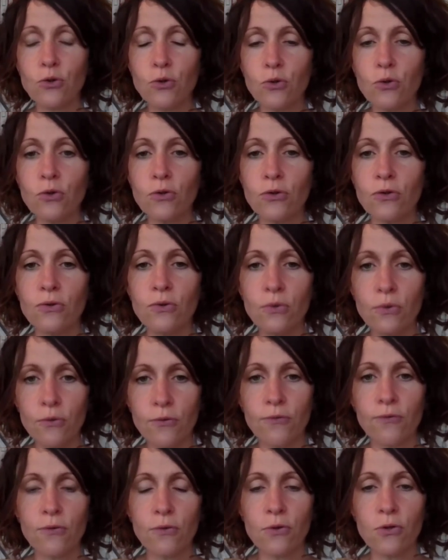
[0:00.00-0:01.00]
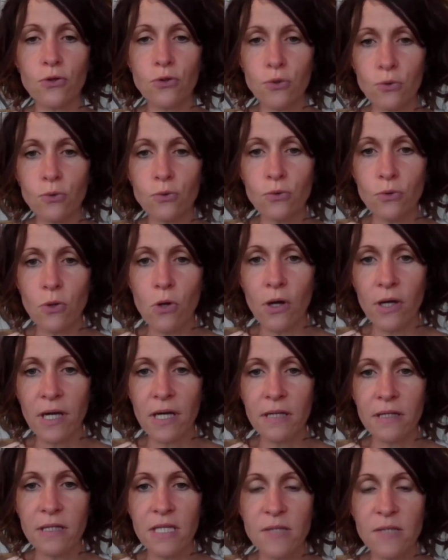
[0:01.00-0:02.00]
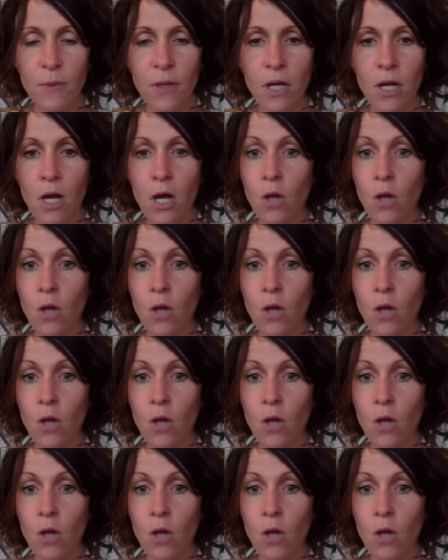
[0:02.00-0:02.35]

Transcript: toutes nos fonctions de l'organisme.